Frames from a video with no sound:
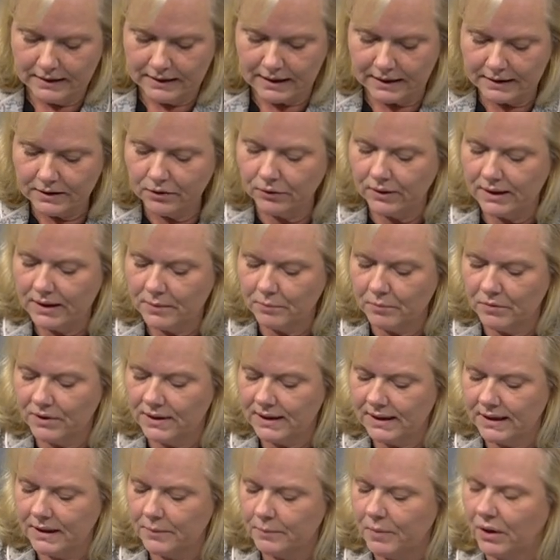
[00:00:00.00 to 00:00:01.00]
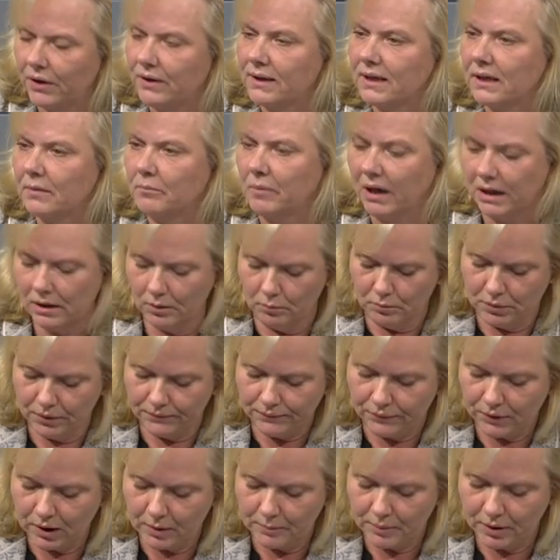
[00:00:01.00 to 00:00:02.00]
Der Tourismus ist bei uns in
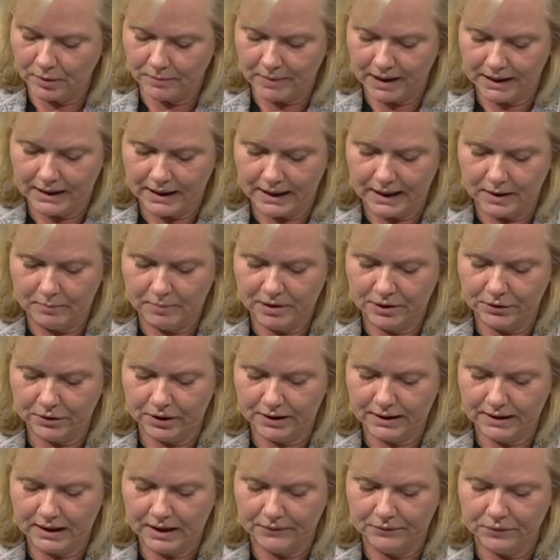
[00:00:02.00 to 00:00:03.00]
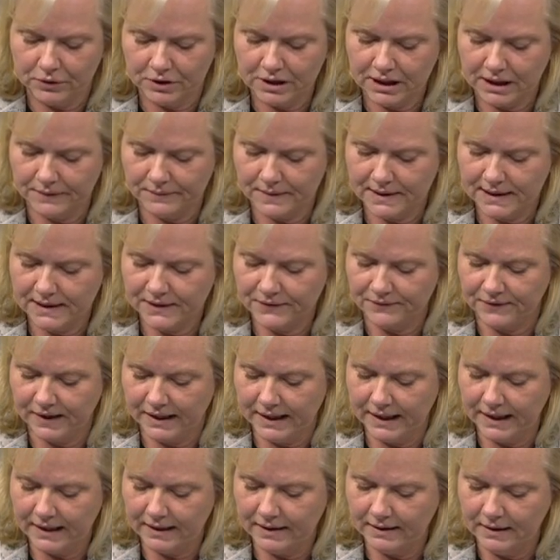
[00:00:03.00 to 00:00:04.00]
Mecklenburg-Vorpommern ein bedeutender
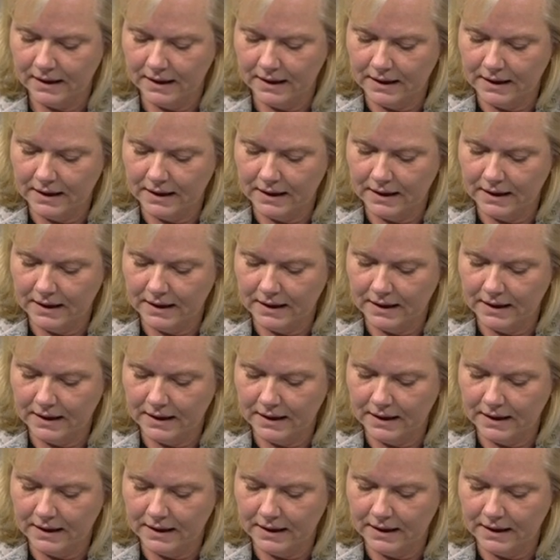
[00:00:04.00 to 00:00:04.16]
Wirtschaftszweig.